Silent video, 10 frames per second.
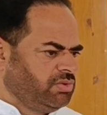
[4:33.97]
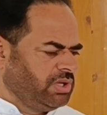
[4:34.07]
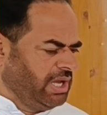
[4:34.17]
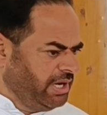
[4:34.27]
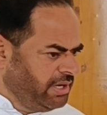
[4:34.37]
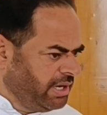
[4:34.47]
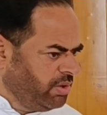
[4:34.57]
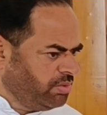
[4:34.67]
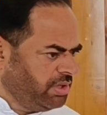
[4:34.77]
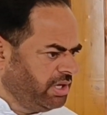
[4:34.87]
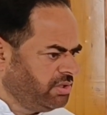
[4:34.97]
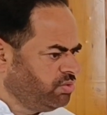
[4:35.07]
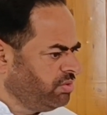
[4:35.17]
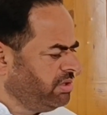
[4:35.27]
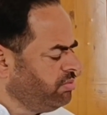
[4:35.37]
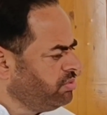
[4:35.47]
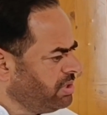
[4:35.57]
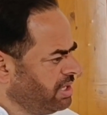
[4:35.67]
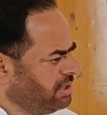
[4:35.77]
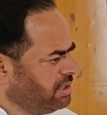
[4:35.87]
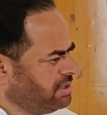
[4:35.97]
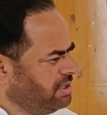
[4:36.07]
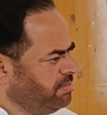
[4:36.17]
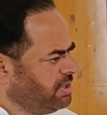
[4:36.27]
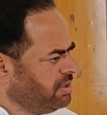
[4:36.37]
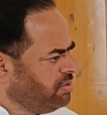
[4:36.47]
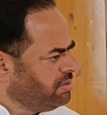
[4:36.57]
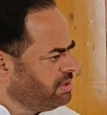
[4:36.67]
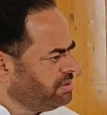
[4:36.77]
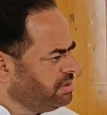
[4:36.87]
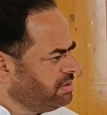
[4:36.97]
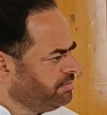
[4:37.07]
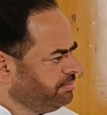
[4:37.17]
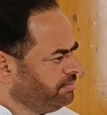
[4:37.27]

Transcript: तो सारे डायरेक्ट्रेट्स जो हैं वो सारे तकसीम किए कांग्रेस ने